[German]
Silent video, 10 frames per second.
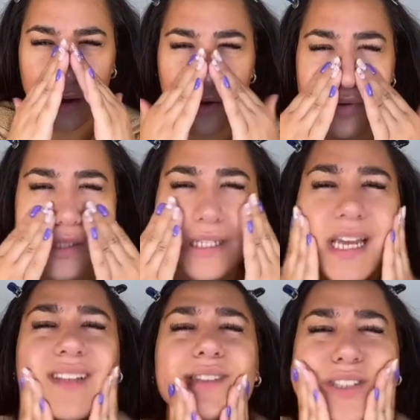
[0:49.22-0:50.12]
Und sie
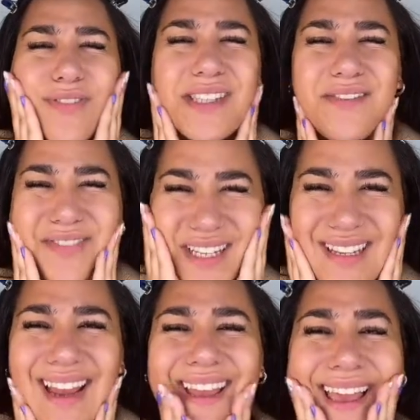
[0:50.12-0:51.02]
denkt sich, was will
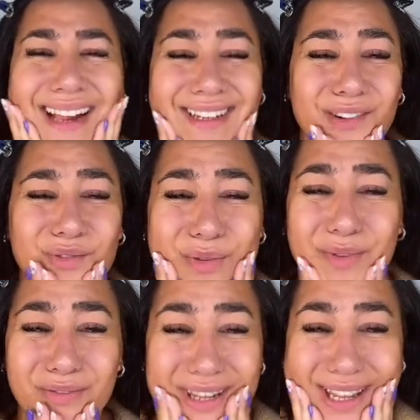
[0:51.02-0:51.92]
der Kerl dann von
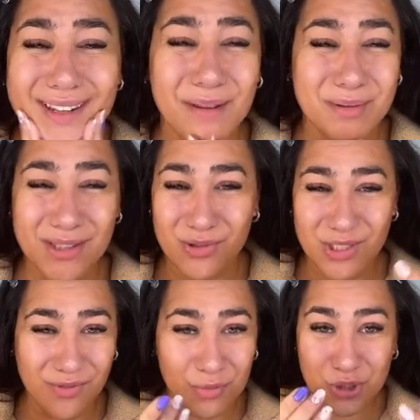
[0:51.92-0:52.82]
mir, wenn er in einer Beziehung
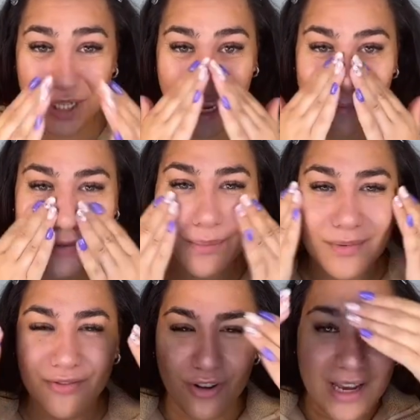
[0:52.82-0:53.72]
ist? Warum schreibt er
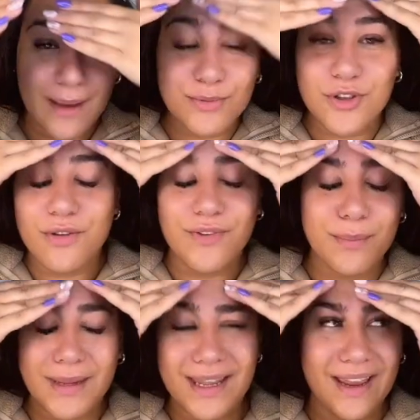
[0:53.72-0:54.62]
mir voll abtönen, wenn
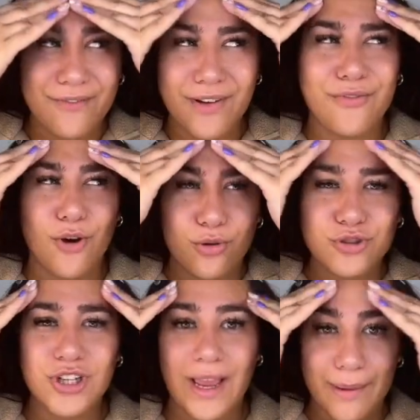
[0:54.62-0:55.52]
Männer einfach Frauen
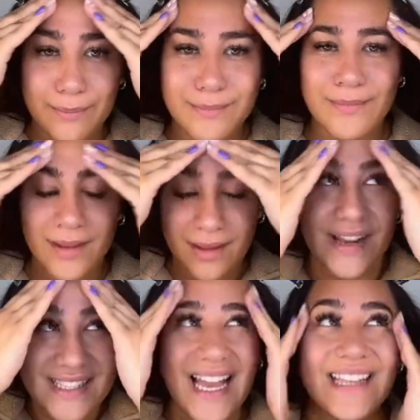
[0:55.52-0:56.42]
schreiben?
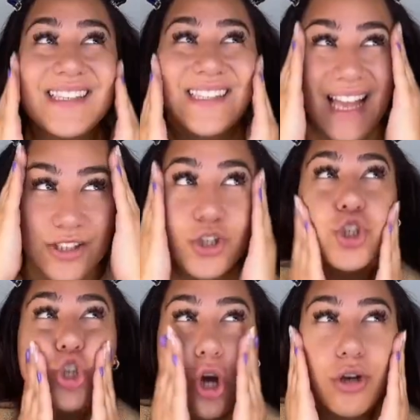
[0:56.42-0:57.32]
Weil sie hat das Ganze
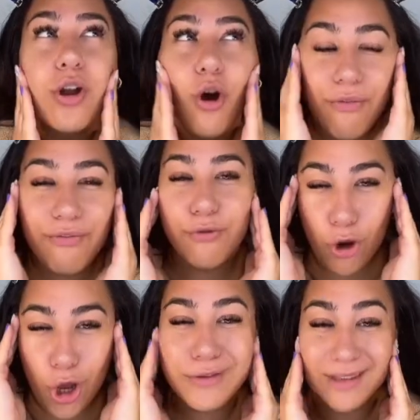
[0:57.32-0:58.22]
schon auf
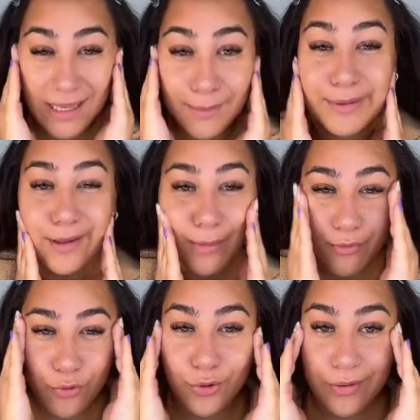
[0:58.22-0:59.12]
Flirt-Ebene
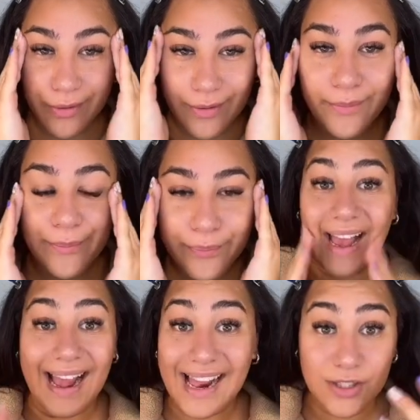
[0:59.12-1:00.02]
empfunden.
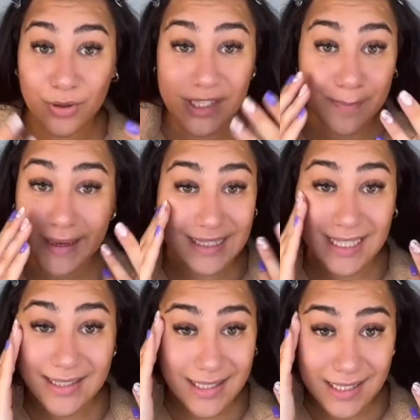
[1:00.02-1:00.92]
Also
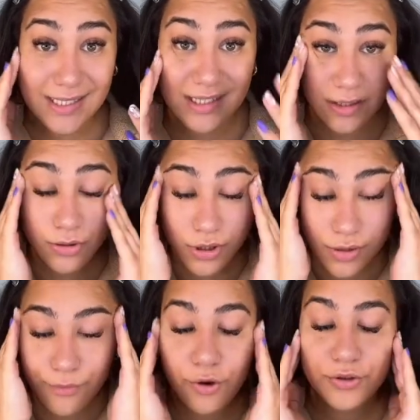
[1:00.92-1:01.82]
respektierte sie das natürlich
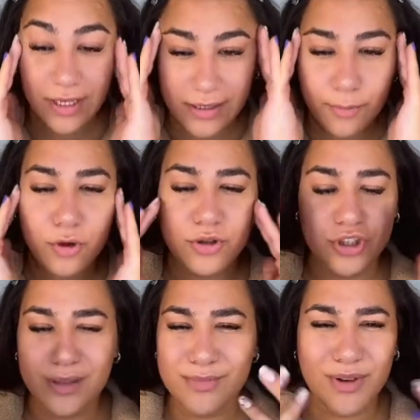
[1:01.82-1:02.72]
sofort und hat ihm auch
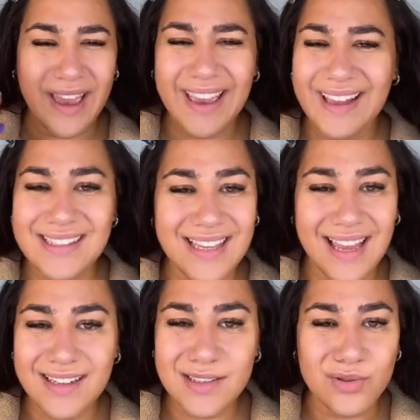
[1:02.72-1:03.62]
geschrieben, so, ey, ganz
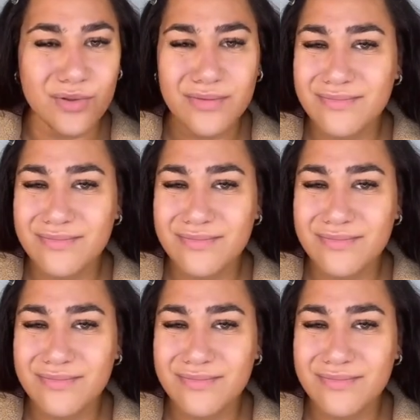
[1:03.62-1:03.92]
ehrlich, so,